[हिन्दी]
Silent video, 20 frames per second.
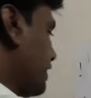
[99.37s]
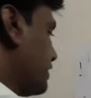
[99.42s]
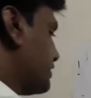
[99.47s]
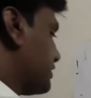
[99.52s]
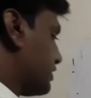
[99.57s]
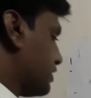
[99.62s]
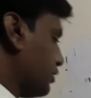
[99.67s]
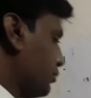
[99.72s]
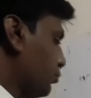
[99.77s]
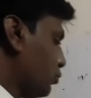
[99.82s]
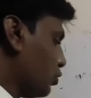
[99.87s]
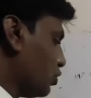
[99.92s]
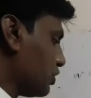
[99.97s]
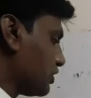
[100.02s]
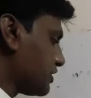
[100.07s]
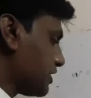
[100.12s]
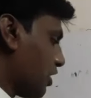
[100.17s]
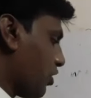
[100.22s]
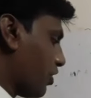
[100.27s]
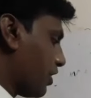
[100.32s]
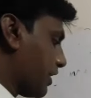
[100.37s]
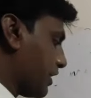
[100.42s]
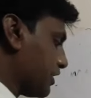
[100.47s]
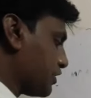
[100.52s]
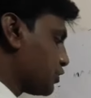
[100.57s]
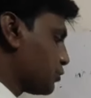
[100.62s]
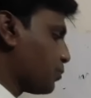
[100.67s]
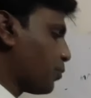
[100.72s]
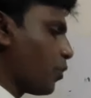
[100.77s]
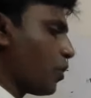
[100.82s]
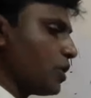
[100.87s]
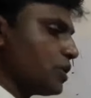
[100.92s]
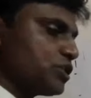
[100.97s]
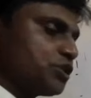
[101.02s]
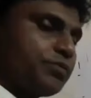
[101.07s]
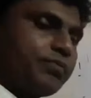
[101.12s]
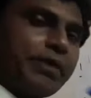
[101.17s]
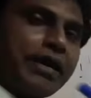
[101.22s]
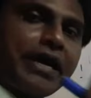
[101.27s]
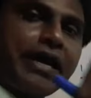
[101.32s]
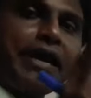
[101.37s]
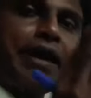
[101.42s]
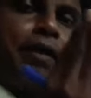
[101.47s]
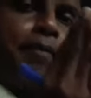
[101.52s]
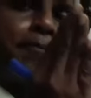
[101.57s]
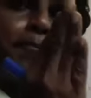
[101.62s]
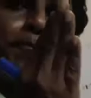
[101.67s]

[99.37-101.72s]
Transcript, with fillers: स्टिमुलस और रेस्पॉन्स में